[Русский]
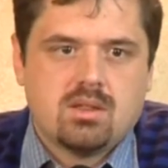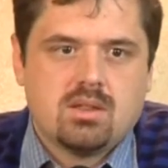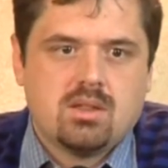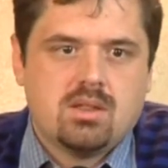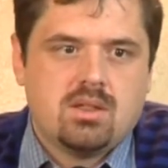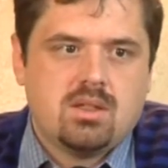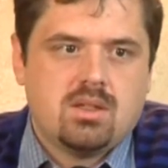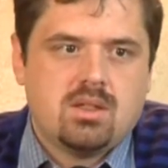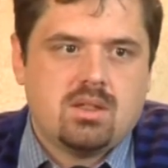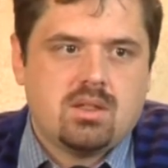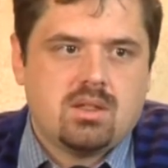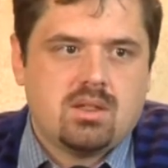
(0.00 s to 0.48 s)

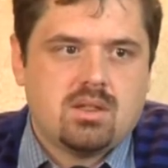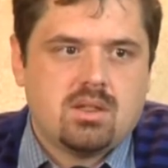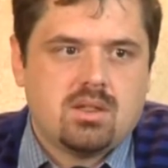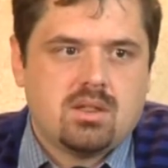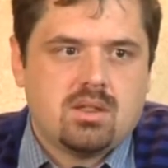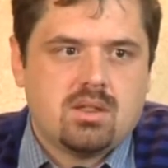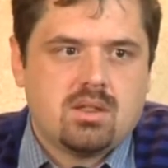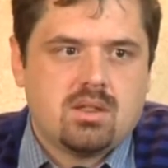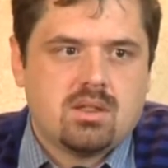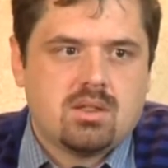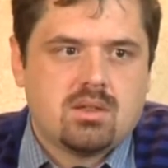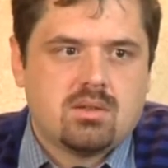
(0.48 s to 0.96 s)

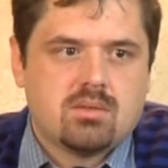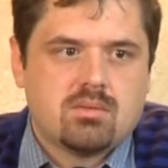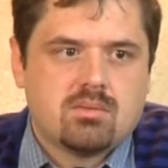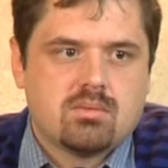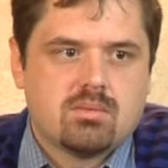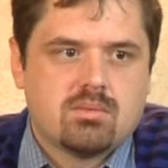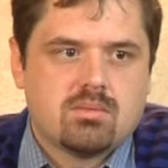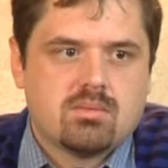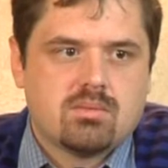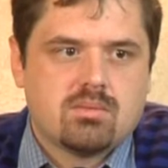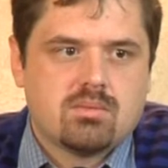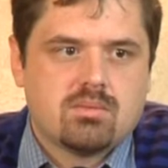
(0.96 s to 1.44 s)
И
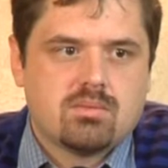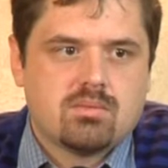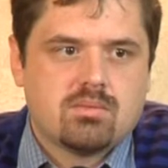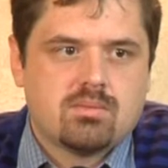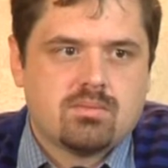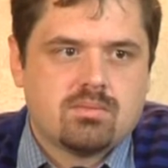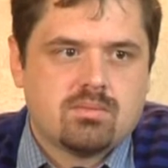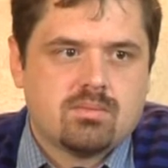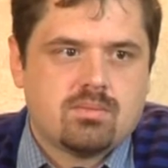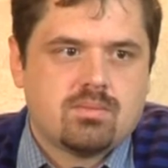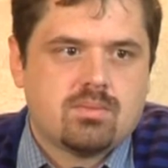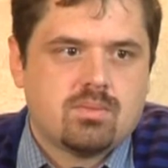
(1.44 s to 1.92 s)

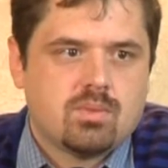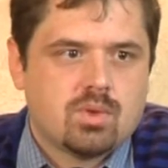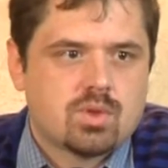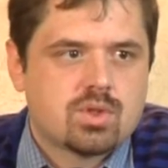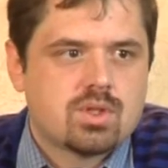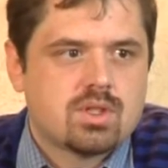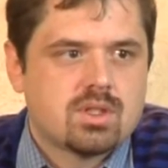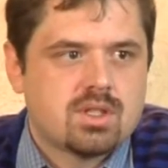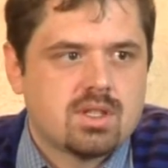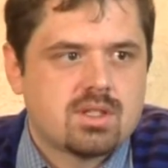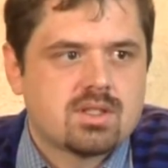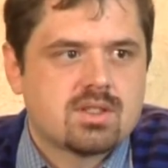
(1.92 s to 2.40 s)

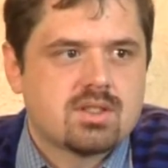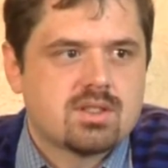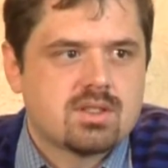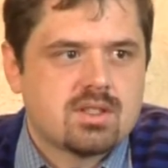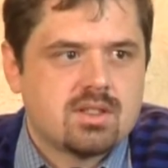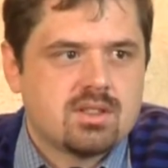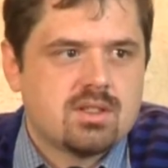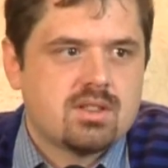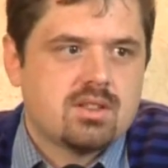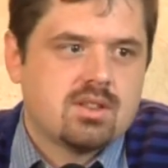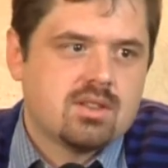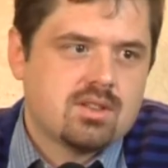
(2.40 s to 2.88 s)
можно так
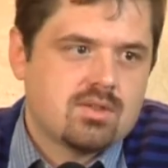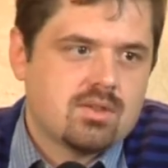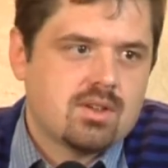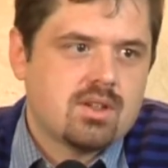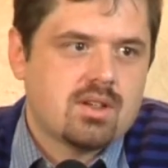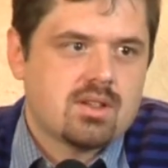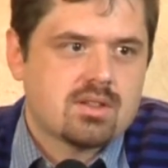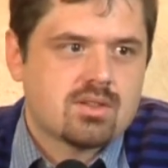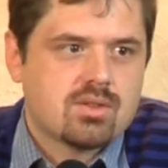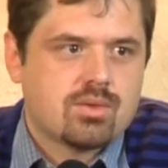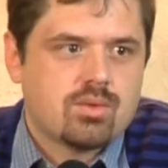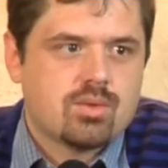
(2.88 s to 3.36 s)
сказать, это
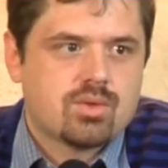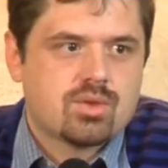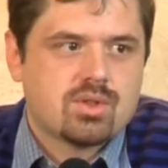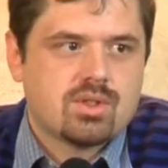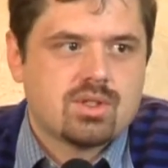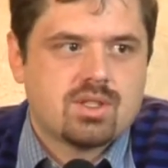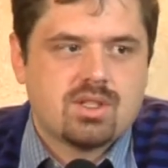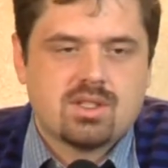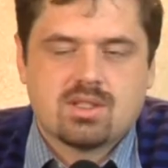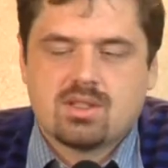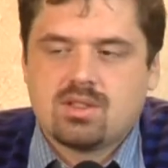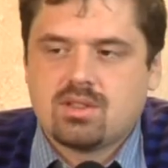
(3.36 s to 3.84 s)
твоя
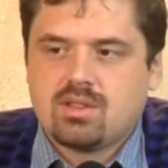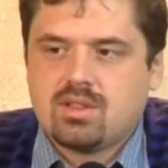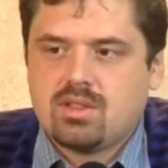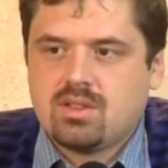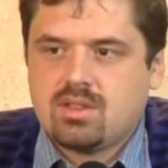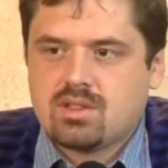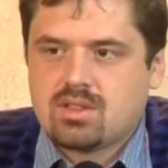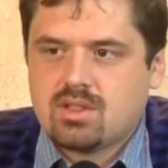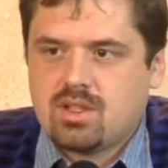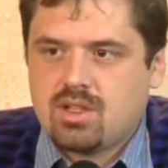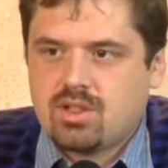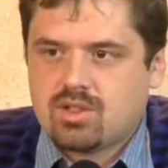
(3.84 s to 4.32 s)
сложность, если ты
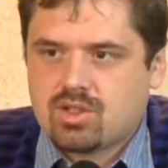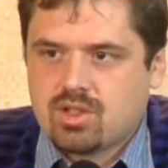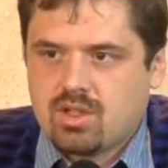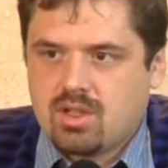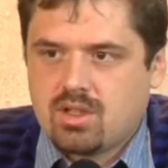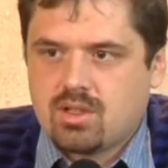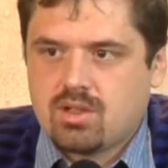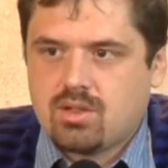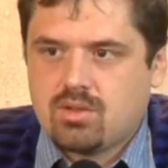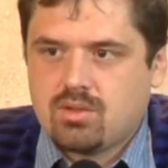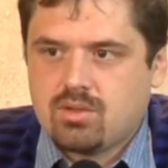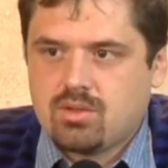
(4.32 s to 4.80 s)
не знаешь,
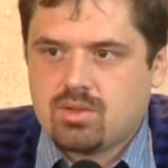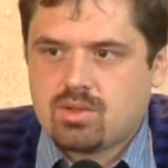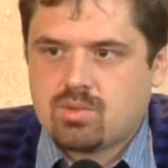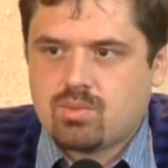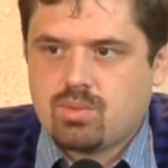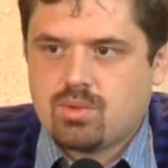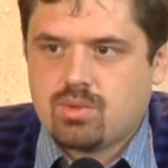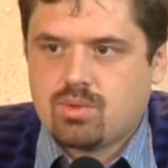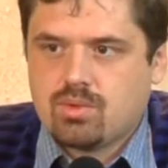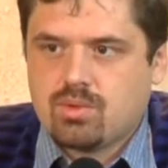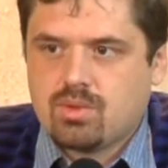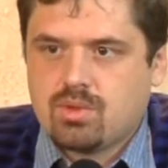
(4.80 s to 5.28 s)
как ее
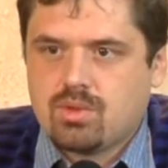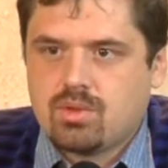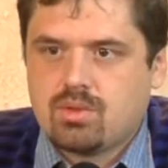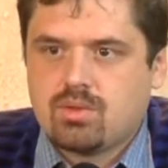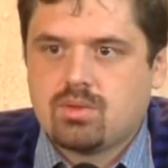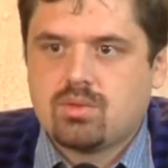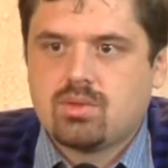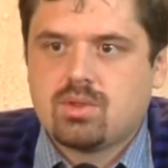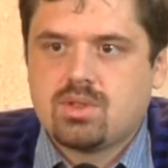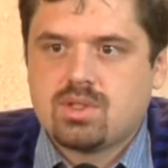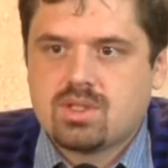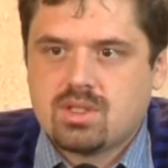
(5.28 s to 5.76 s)
исполнить.
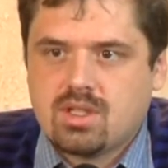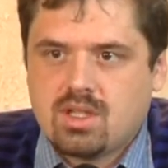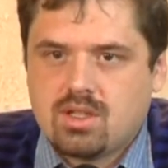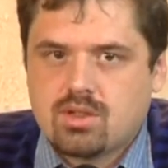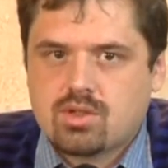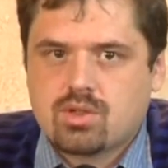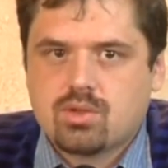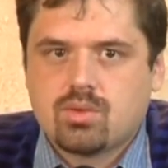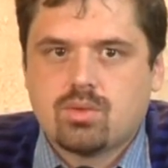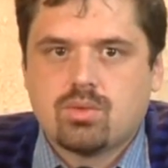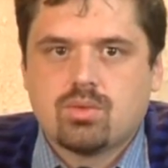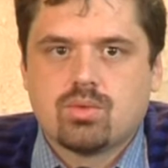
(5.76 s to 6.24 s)
Но ты знаешь,
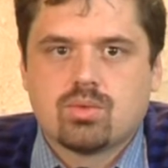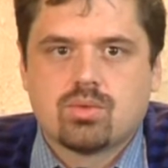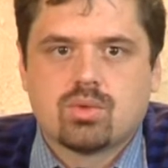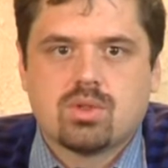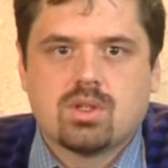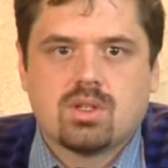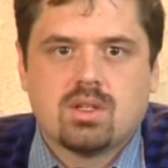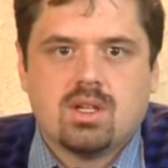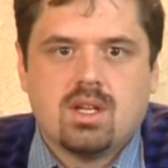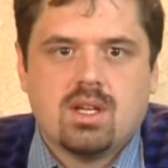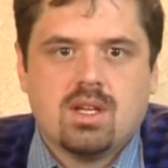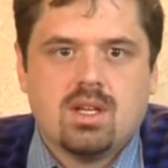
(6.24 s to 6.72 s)
что
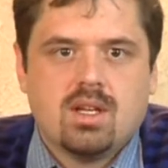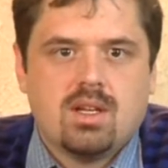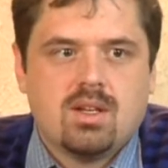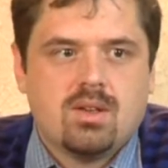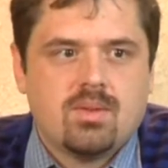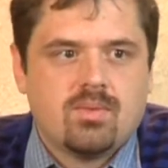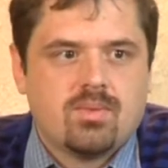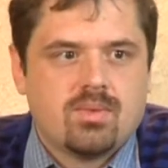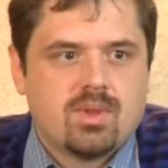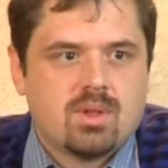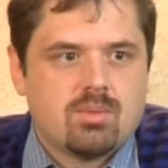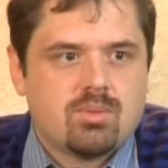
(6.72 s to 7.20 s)
нужно,
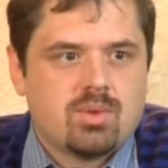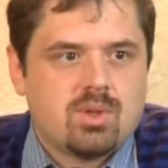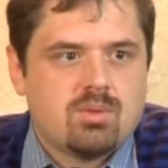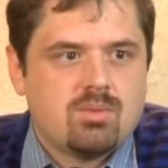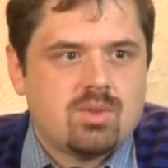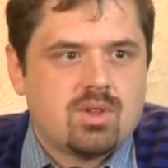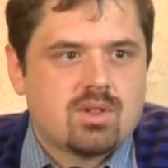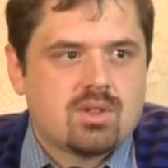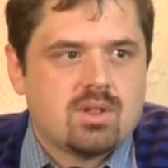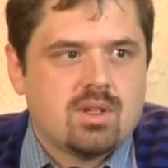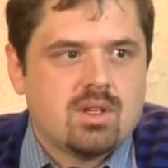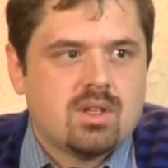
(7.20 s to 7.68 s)

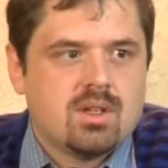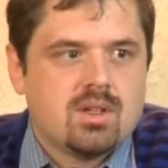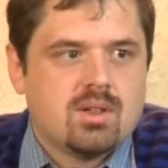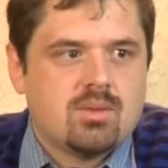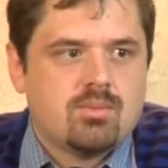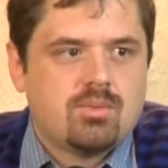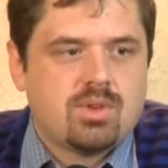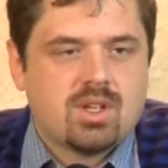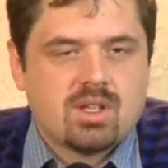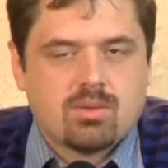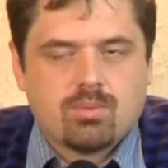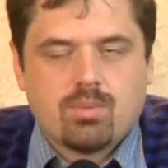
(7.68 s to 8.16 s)
например,
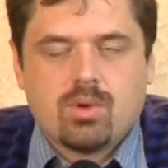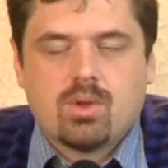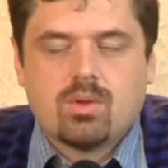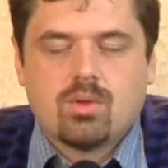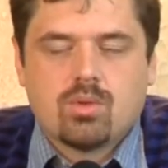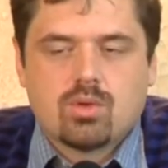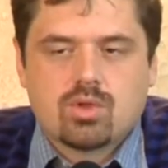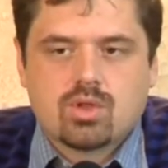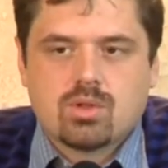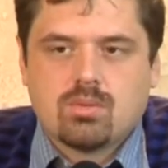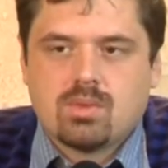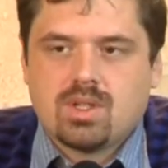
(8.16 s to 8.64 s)

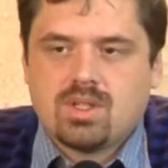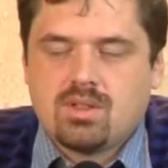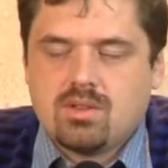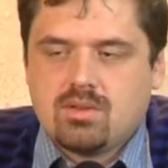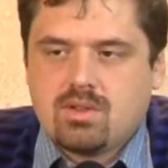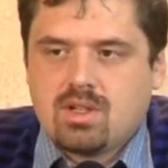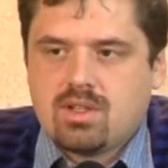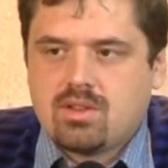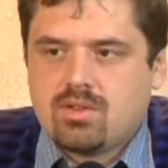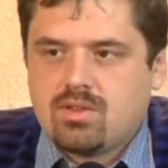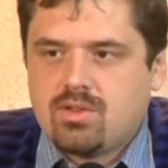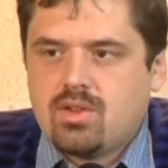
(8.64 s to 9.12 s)
предположим,
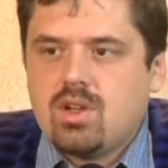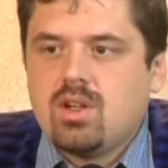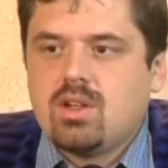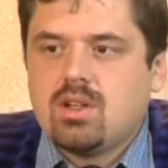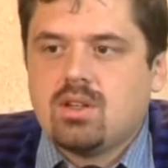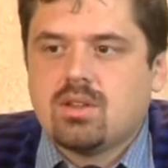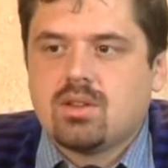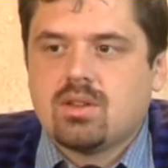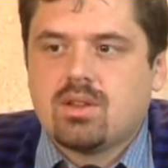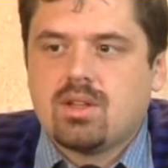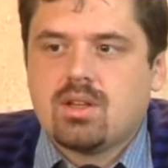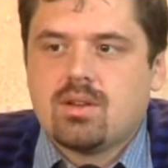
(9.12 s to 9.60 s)
одевать
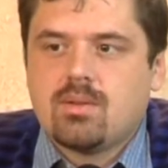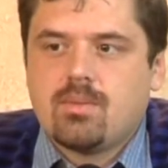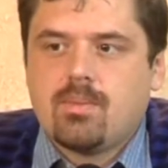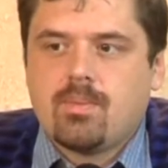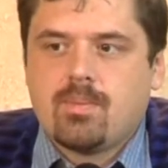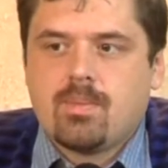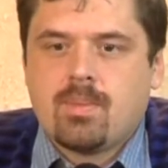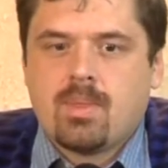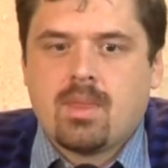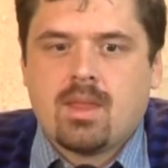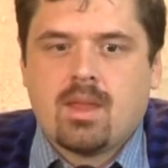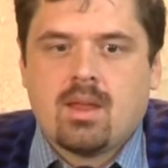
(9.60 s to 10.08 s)
филин, да?
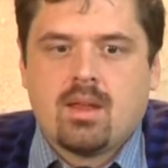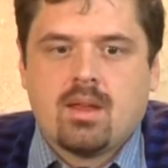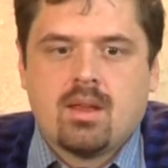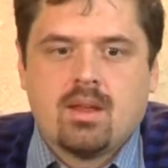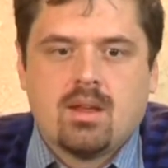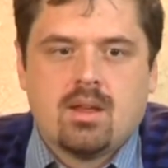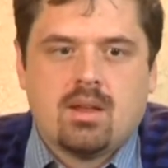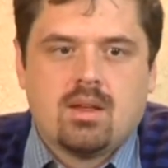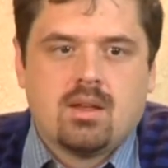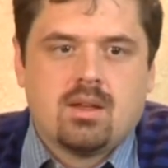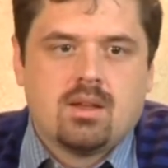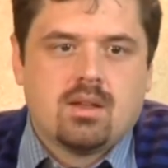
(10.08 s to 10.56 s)

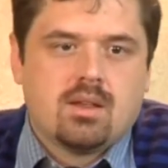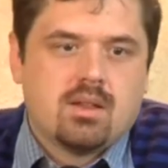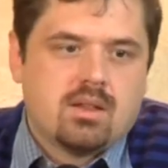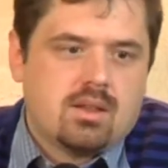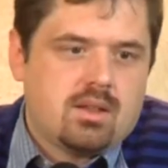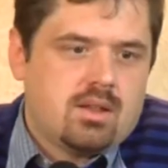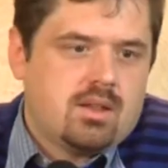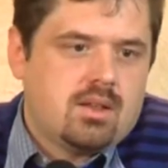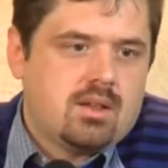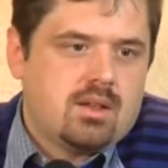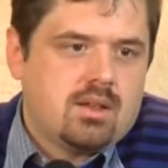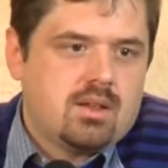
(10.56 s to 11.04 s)

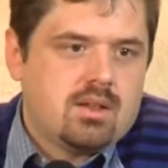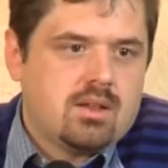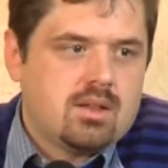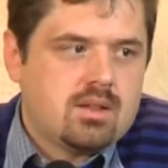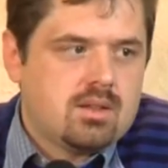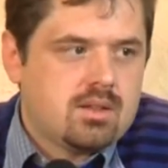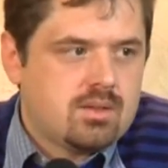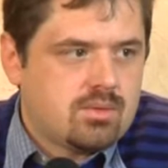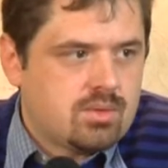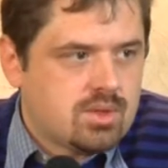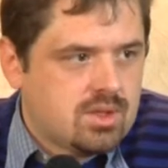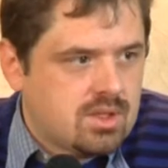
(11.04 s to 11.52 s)

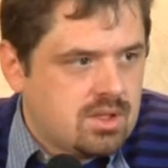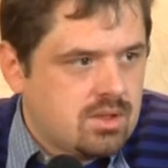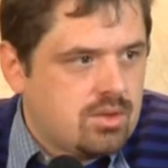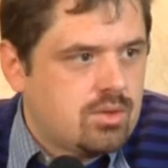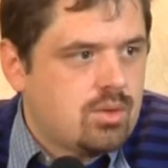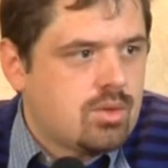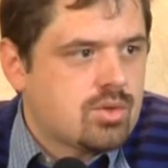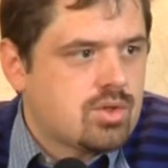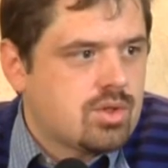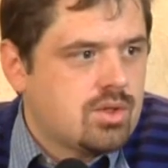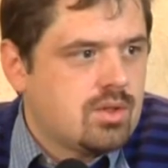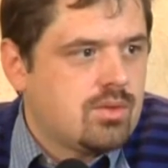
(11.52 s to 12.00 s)
И вот ты
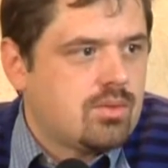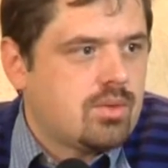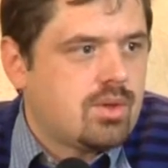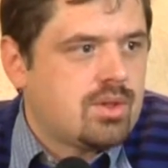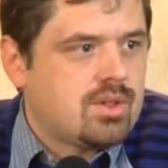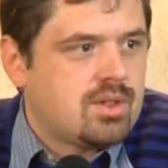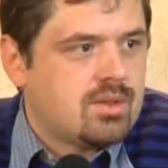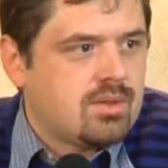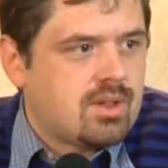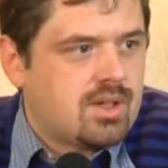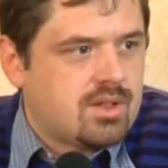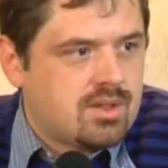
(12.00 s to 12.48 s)
должен его
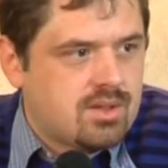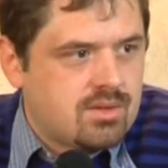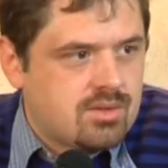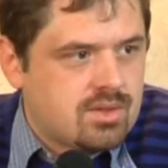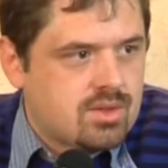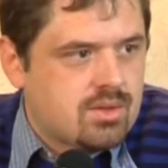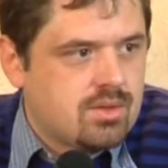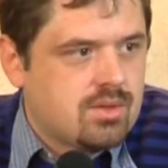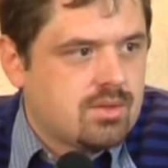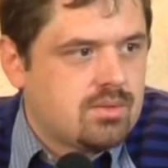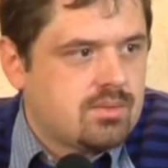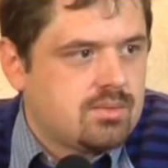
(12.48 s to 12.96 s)
одевать, и
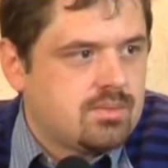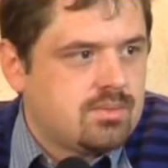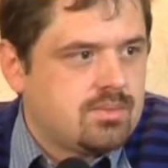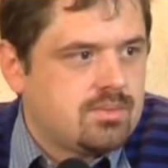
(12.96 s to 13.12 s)
все.